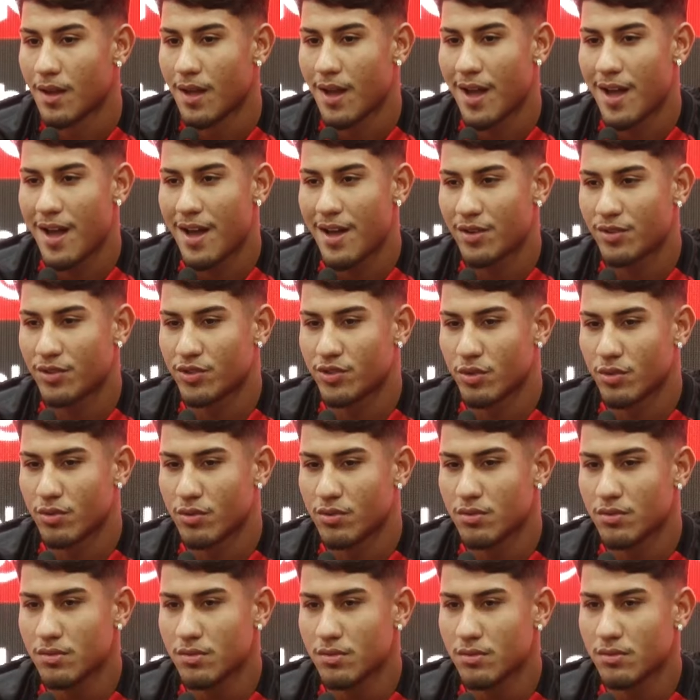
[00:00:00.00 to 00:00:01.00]
Ah, é um
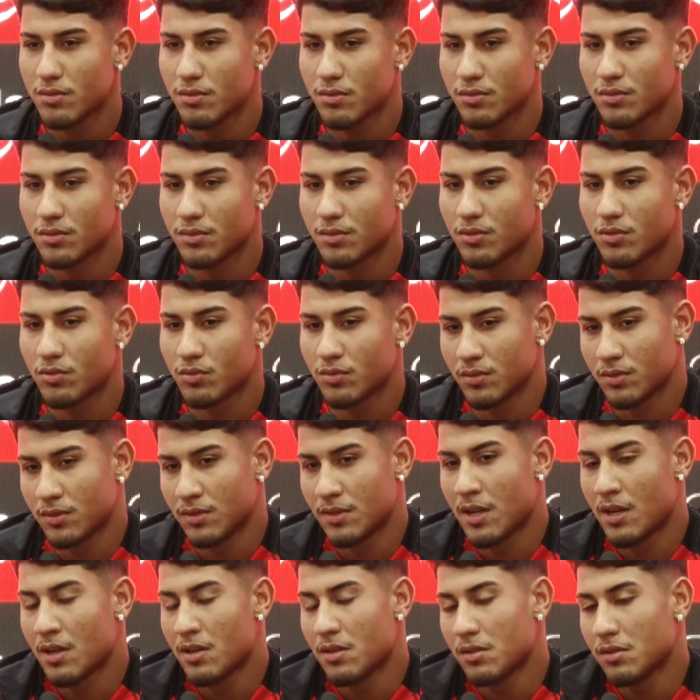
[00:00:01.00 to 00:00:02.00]
jogo
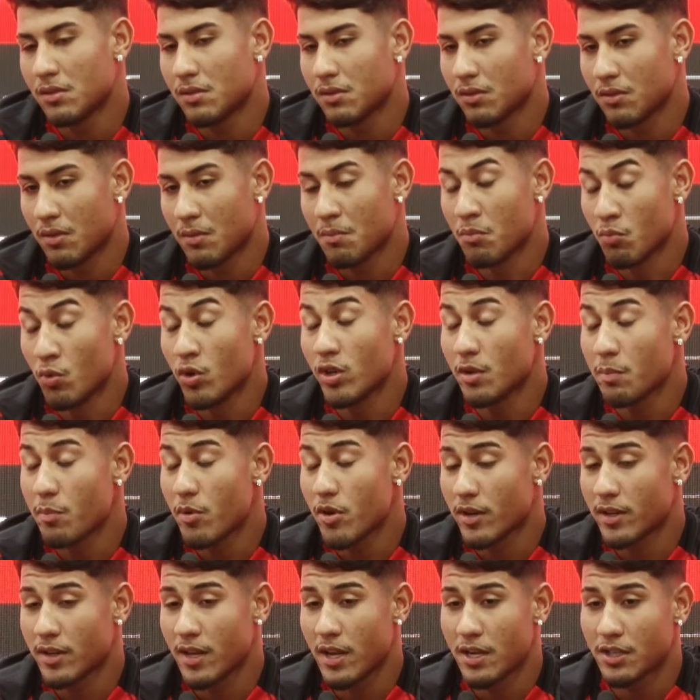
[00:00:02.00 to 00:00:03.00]
não muito
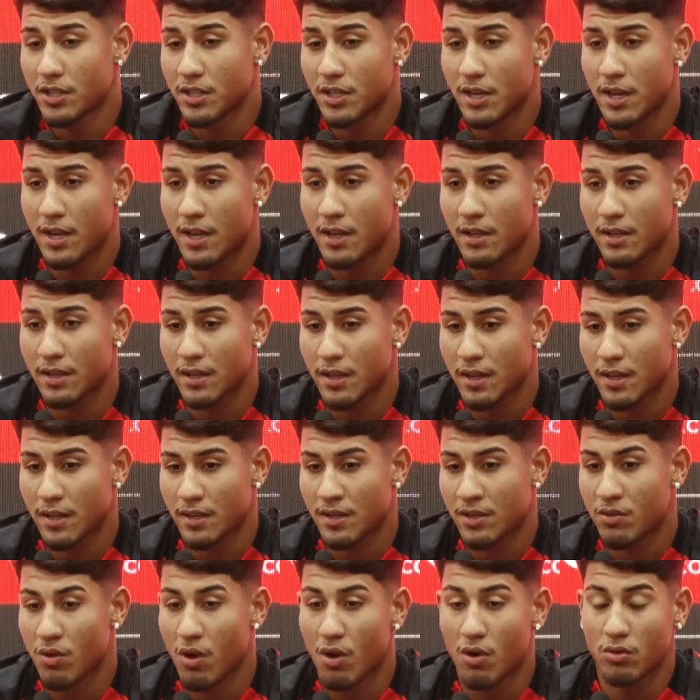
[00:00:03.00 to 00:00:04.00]
importante, né?
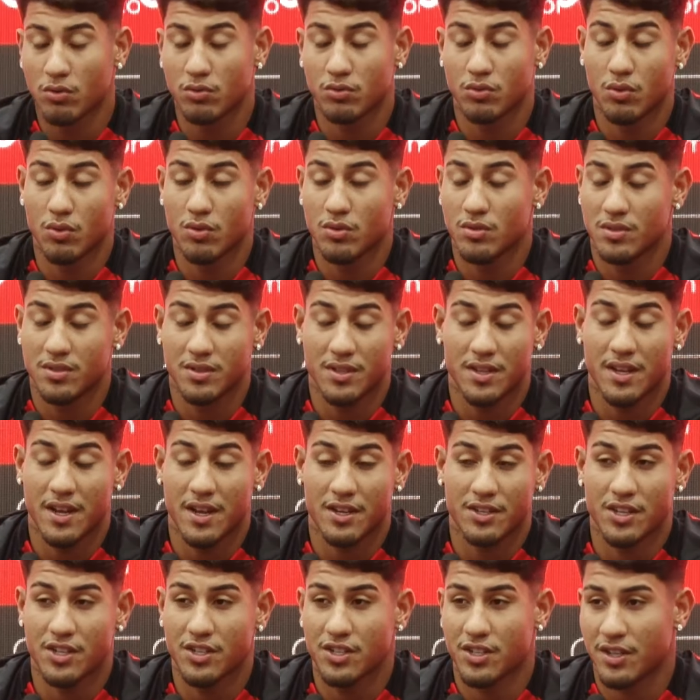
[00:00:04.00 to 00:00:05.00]
Igual todos que
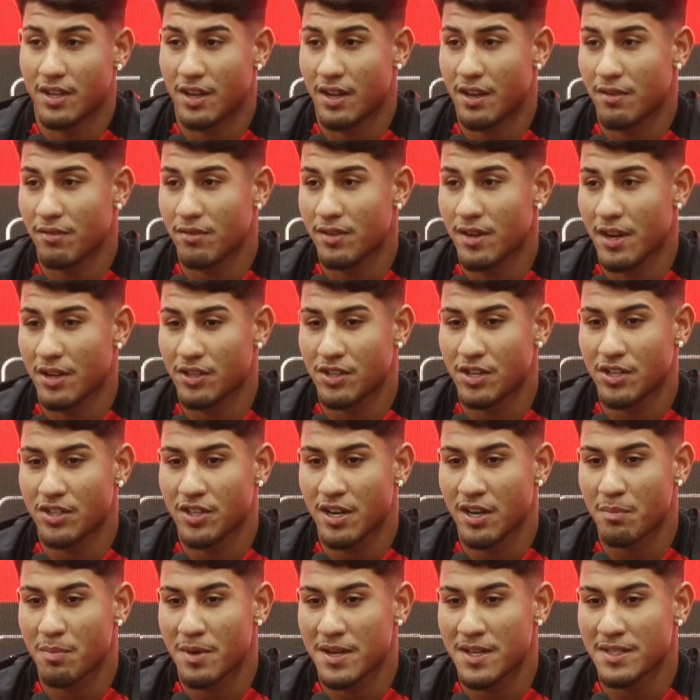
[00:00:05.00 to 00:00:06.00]
a gente teve, né? A gente
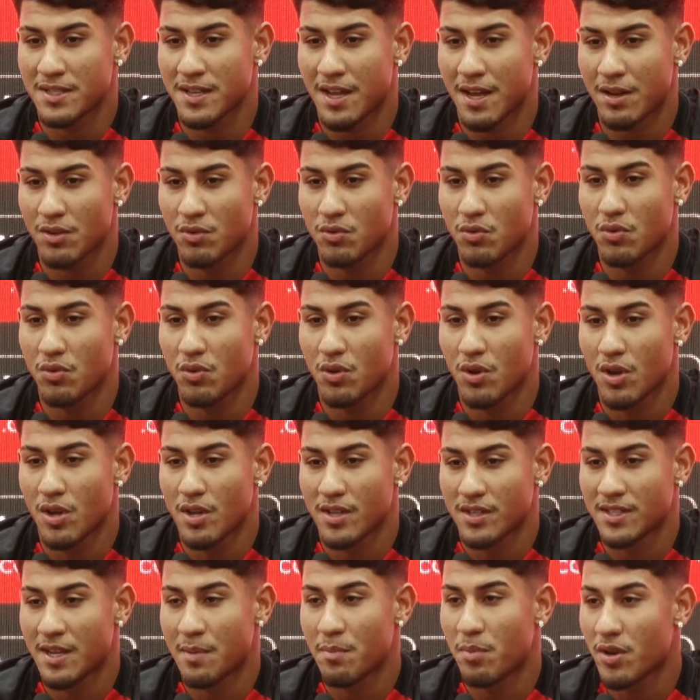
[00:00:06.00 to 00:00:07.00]
tem que pensar no
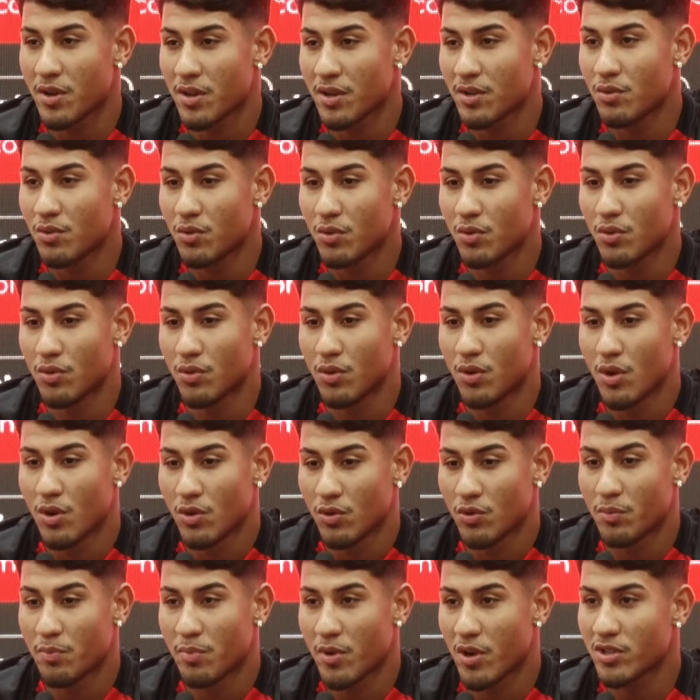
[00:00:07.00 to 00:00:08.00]
sempre no,
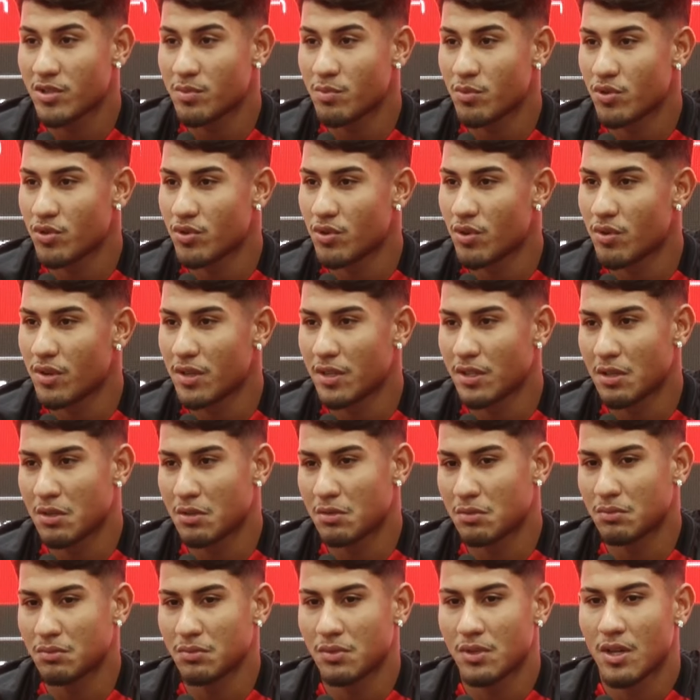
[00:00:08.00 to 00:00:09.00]
no próximo jogo,
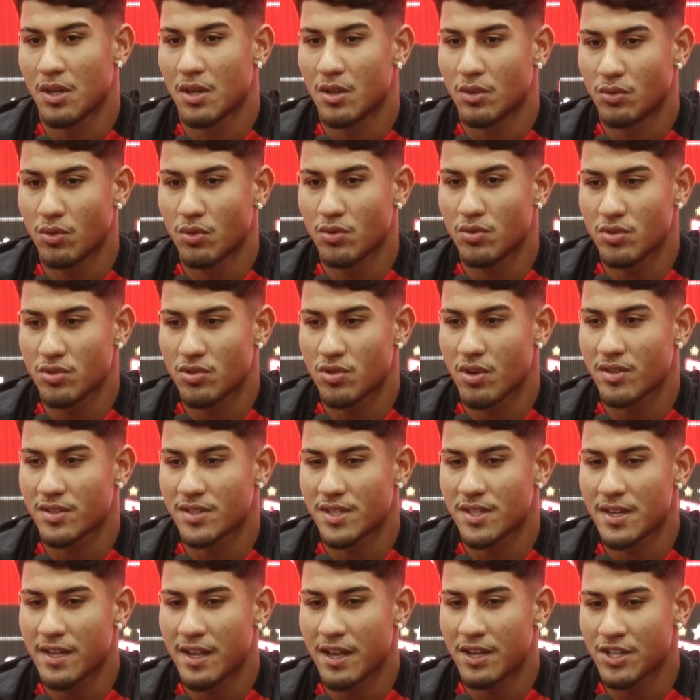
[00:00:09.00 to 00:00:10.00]
então todos os
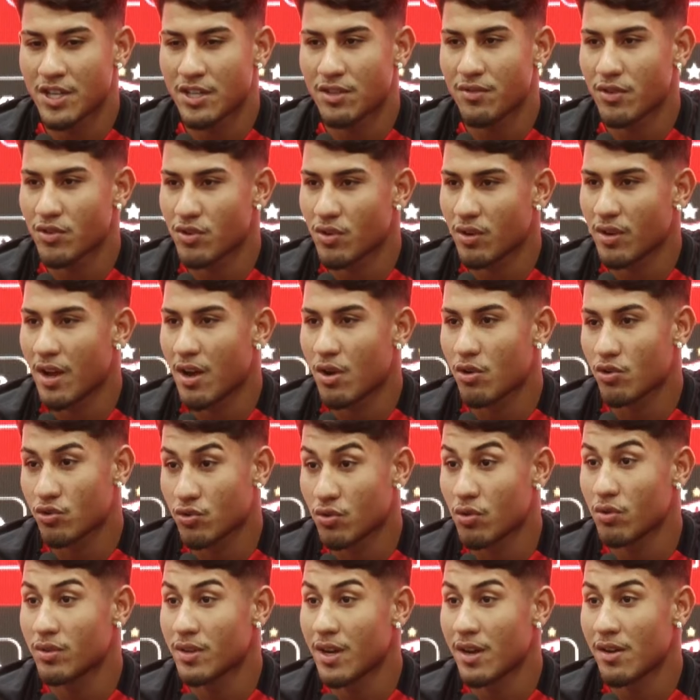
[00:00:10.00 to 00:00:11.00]
jogos ali que a gente vai jogar é o
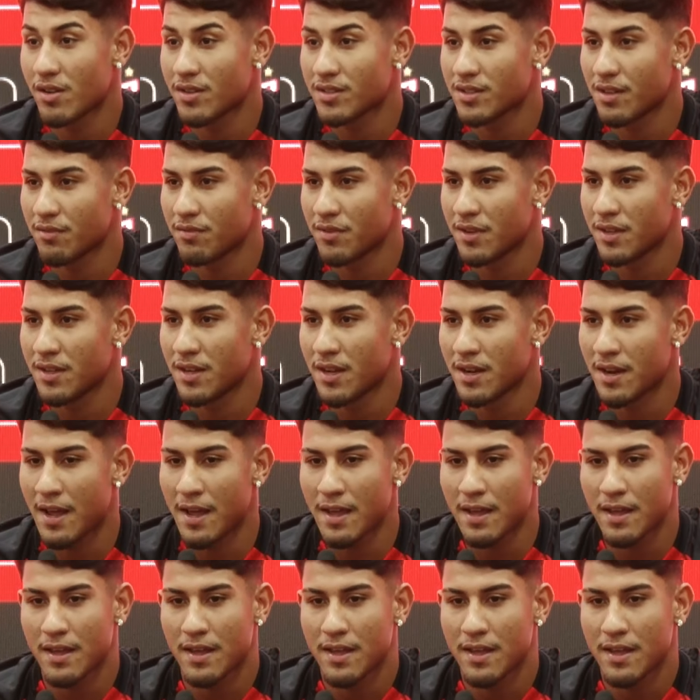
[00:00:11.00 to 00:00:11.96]
jogo da nossa vida, né?